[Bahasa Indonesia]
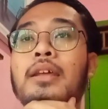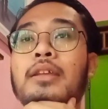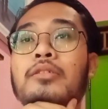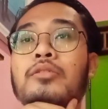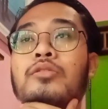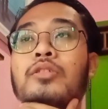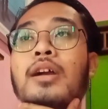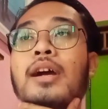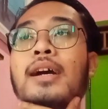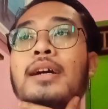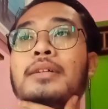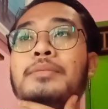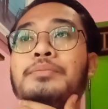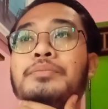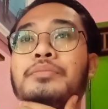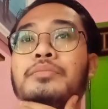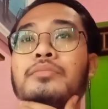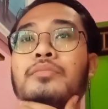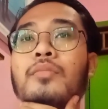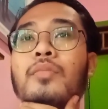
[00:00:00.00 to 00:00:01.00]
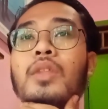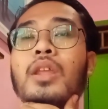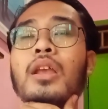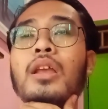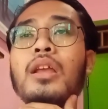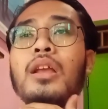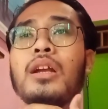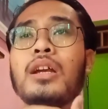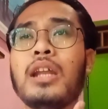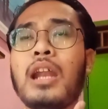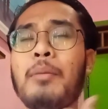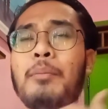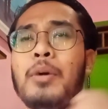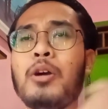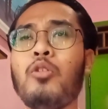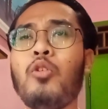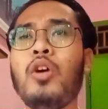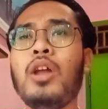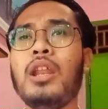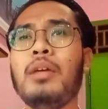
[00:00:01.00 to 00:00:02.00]
Dan juga
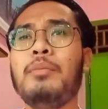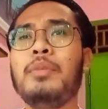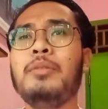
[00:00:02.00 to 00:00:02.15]
kenapa gue